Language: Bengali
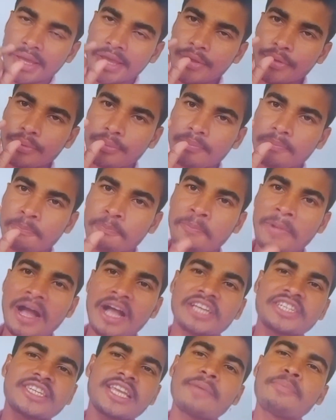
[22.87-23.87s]
এই
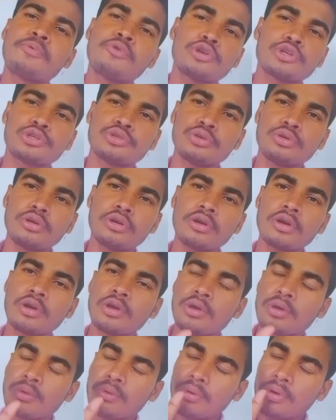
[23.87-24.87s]
পাঁচটা প্রশ্ন
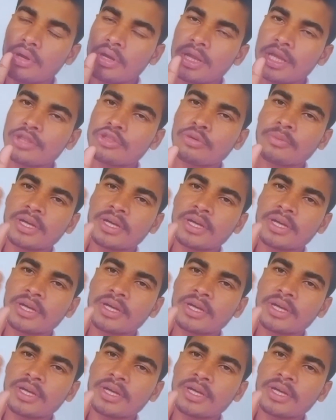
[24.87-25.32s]
পড়লেই